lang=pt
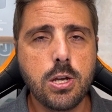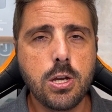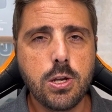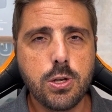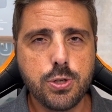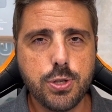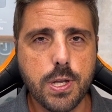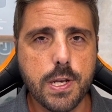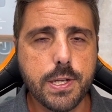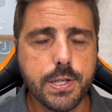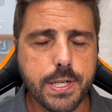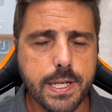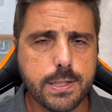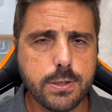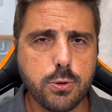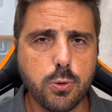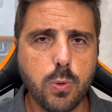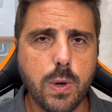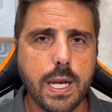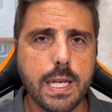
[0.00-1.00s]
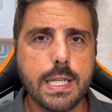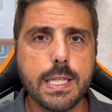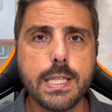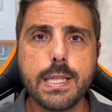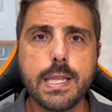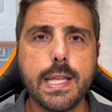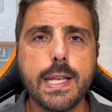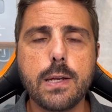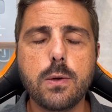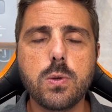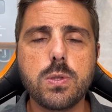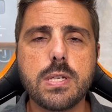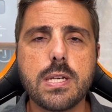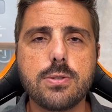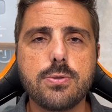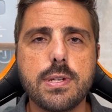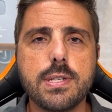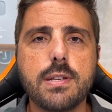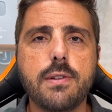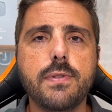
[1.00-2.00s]
Dirigentes do Guarani têm
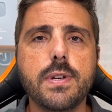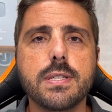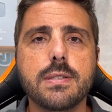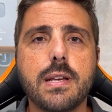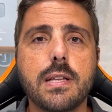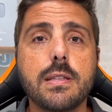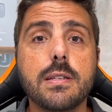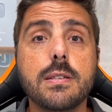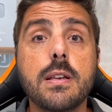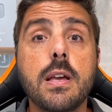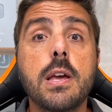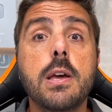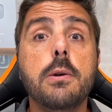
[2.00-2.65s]
negociações avançadas